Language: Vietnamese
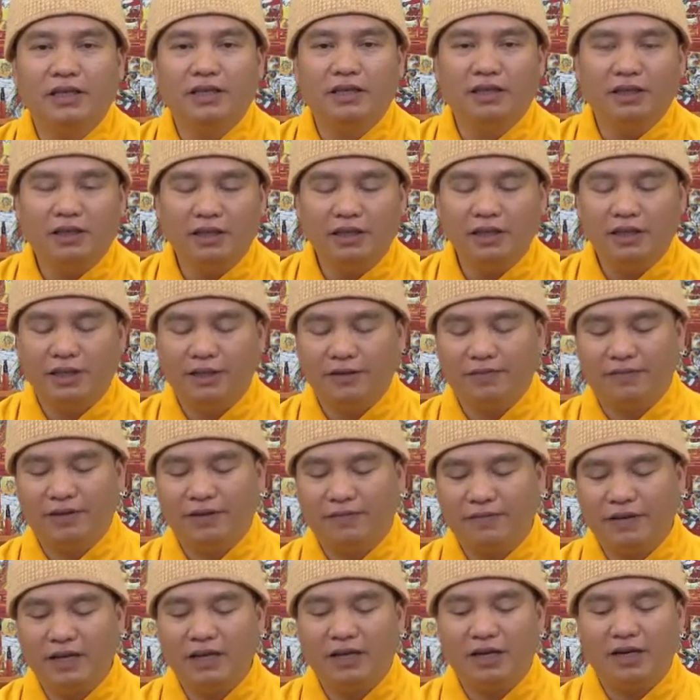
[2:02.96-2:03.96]
nghỉ ngơi
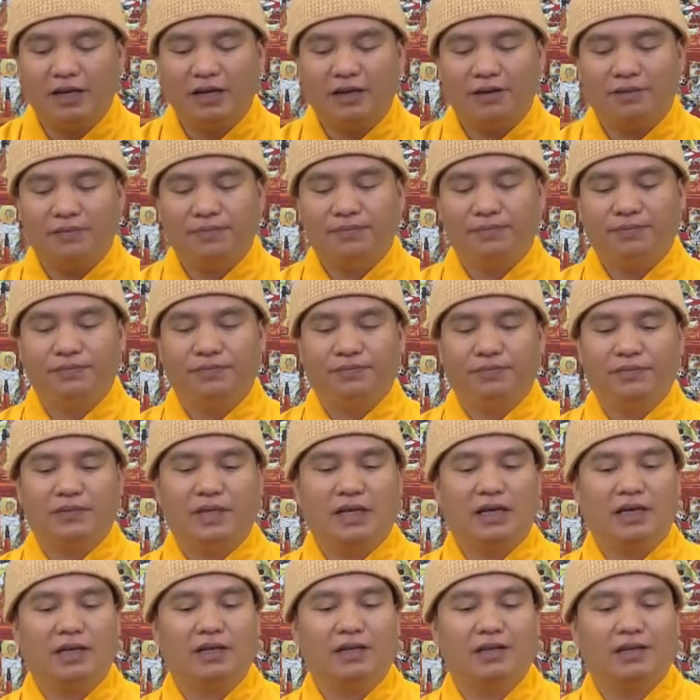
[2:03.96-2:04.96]
vân vân đó
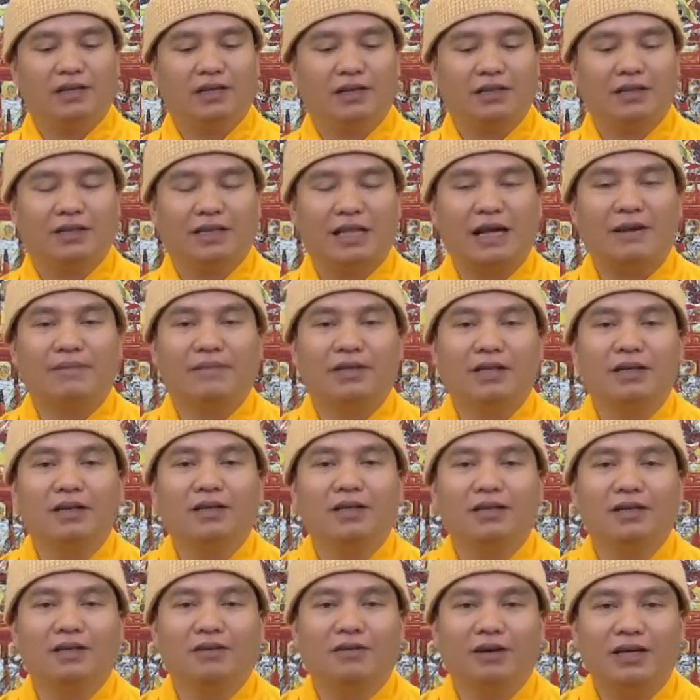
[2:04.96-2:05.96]
à, nó tạm
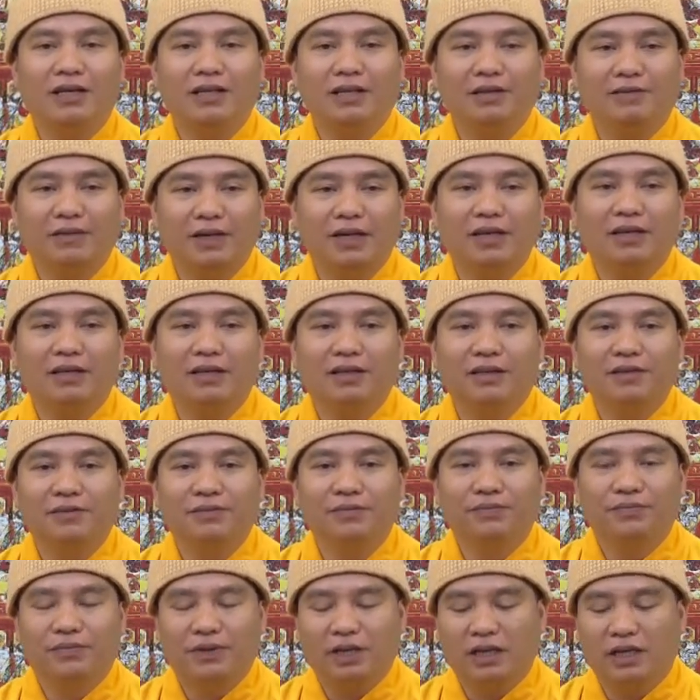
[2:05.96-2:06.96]
thời nói như vậy
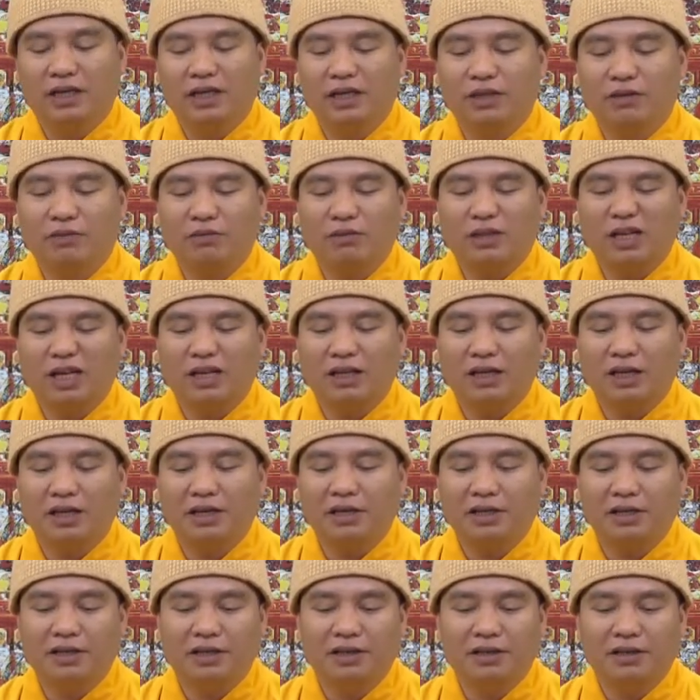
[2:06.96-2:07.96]
à, để chúng ta
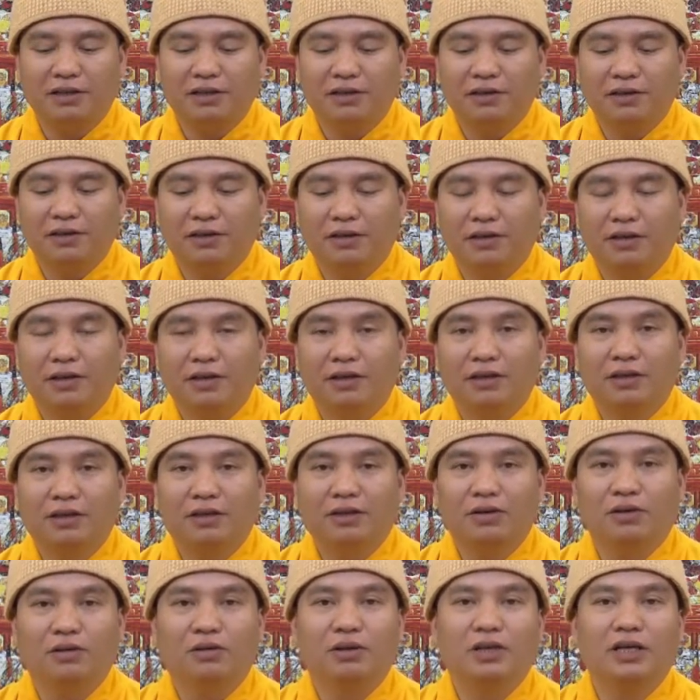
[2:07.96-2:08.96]
thấy rằng
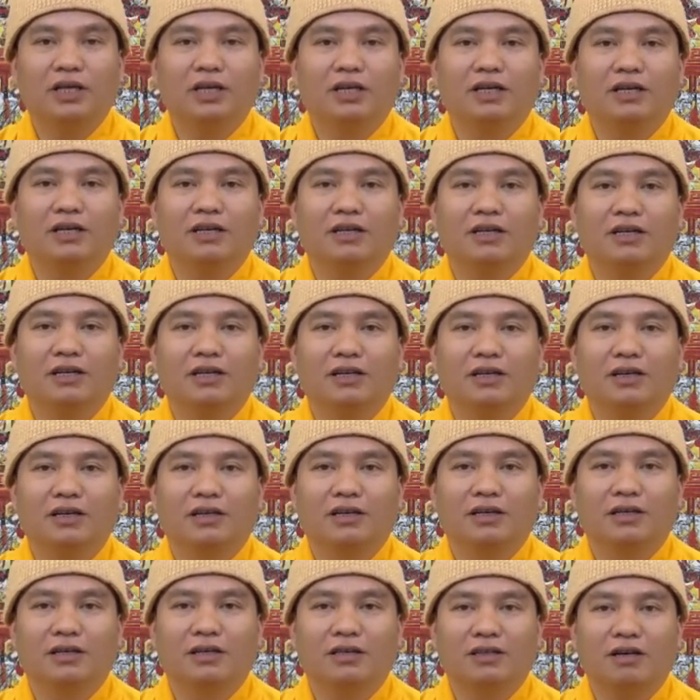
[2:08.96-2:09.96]
rồi á
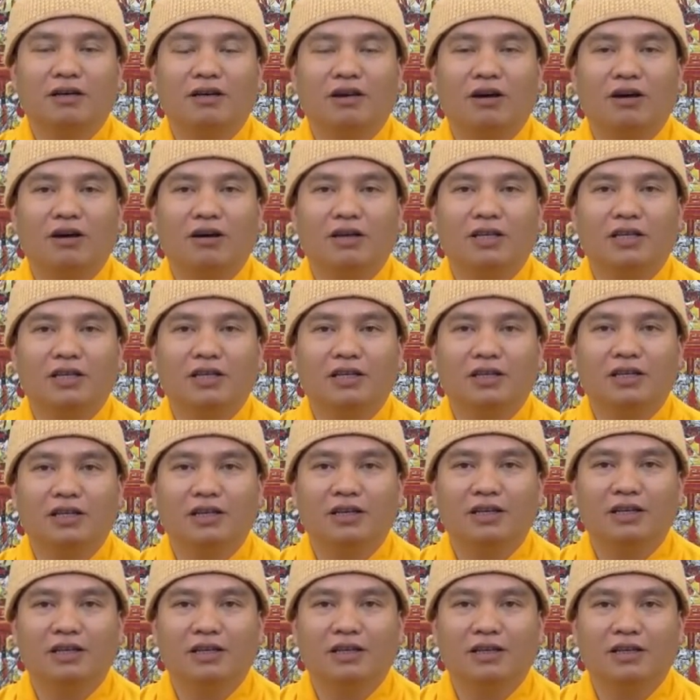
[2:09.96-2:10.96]
do đó thì
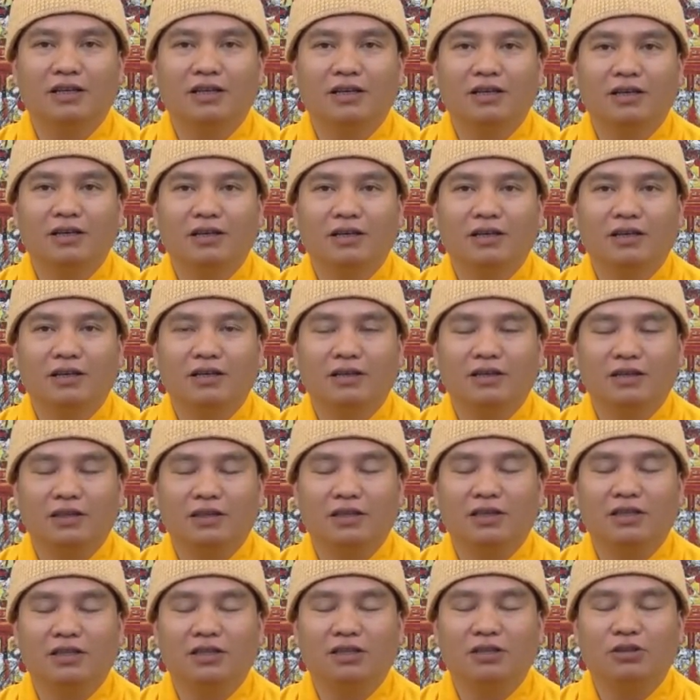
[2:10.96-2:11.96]

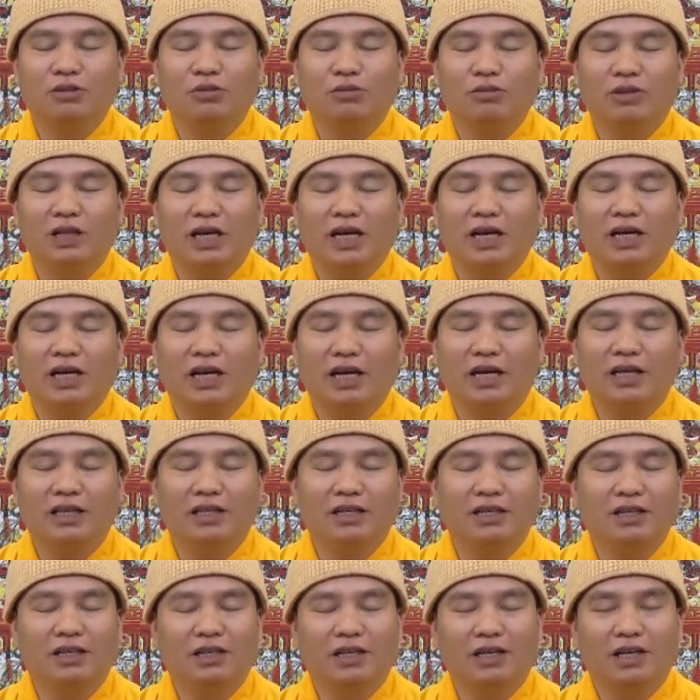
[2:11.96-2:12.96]
trời cho chúng ta cái
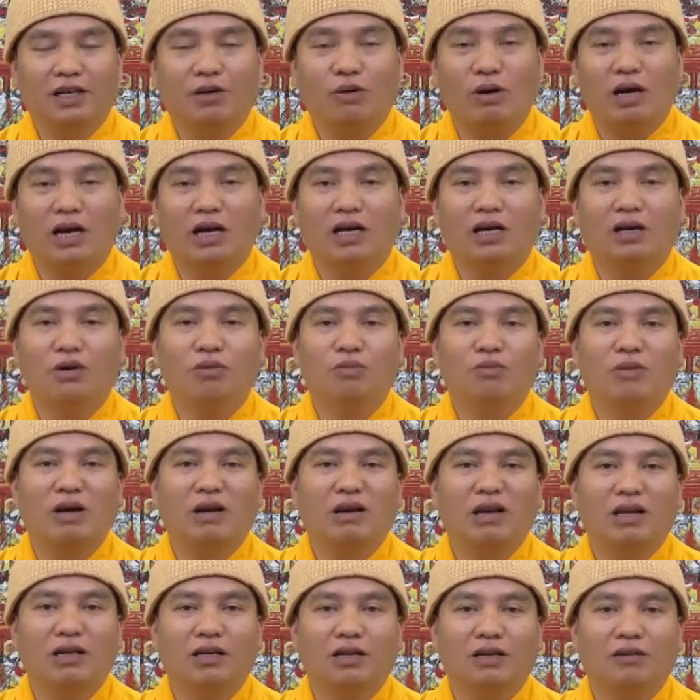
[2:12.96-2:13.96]
gì cái khoảng không
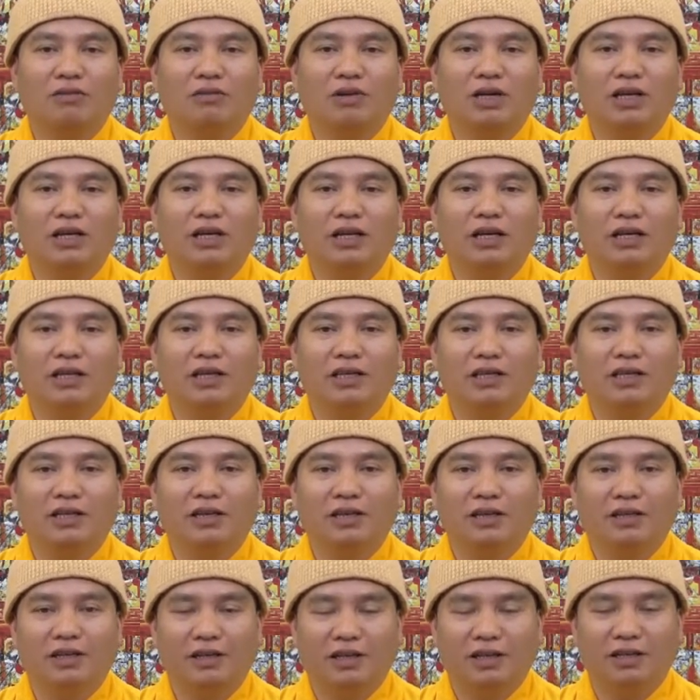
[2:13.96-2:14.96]
bao la động lớn này để
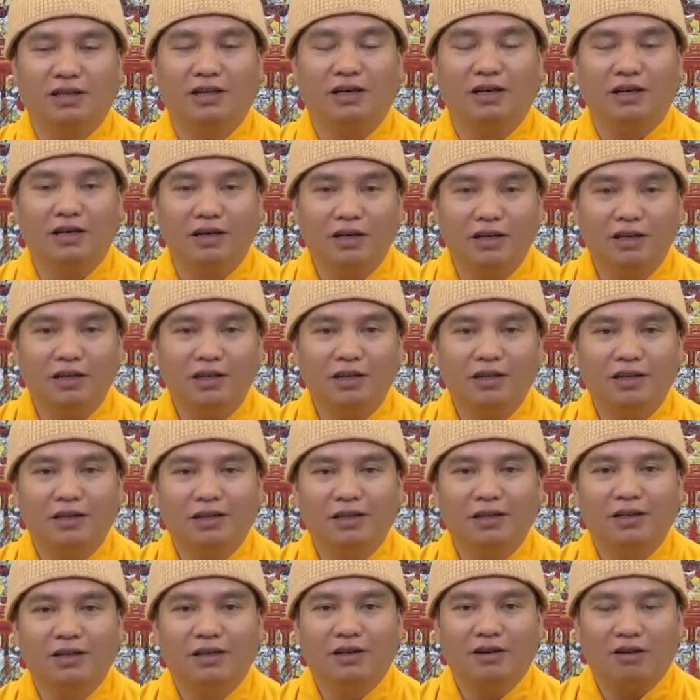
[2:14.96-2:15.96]
gì để thở
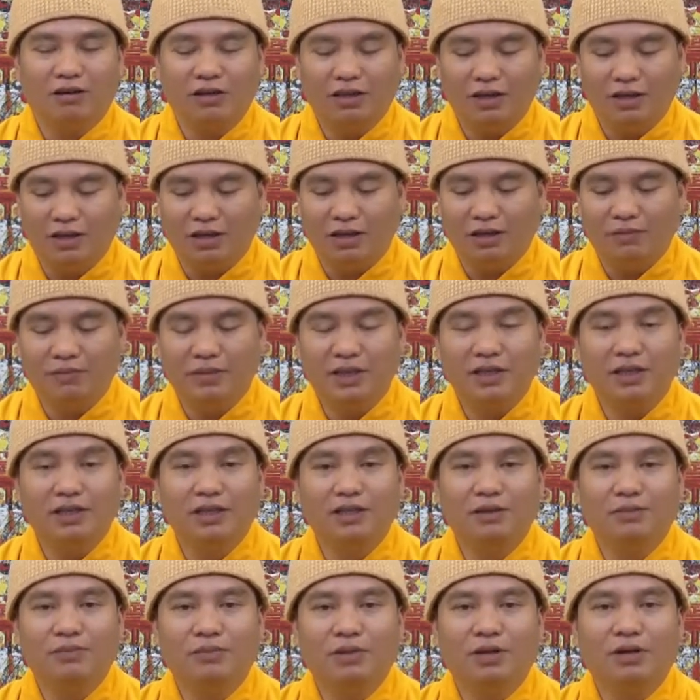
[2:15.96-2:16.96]
có thở mới
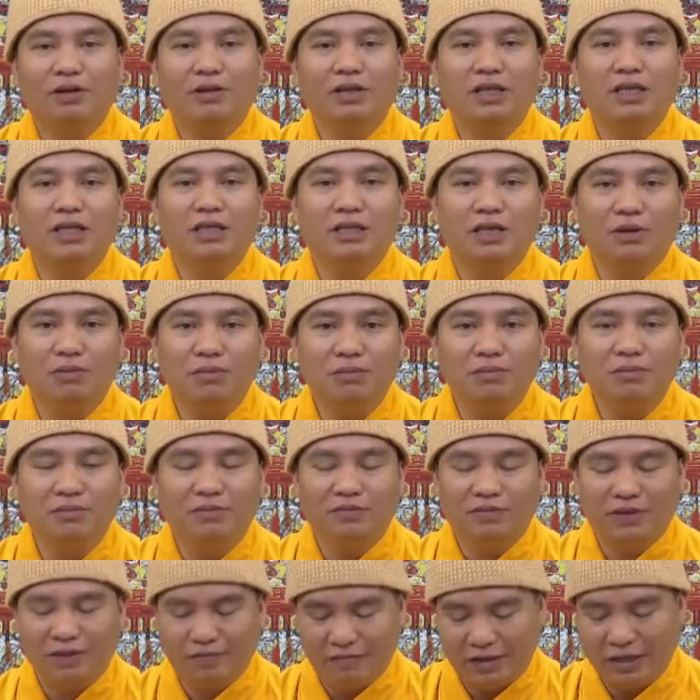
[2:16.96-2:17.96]
gì mới có thể sống
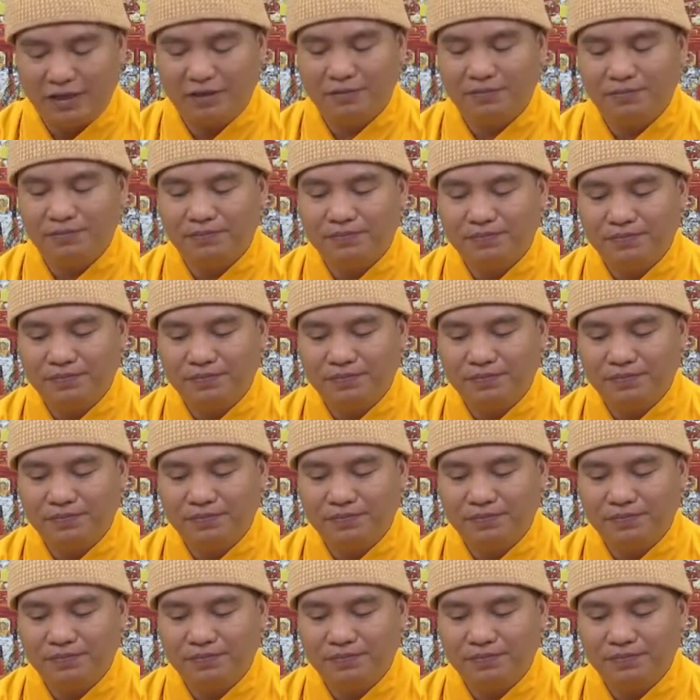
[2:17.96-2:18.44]
vân vân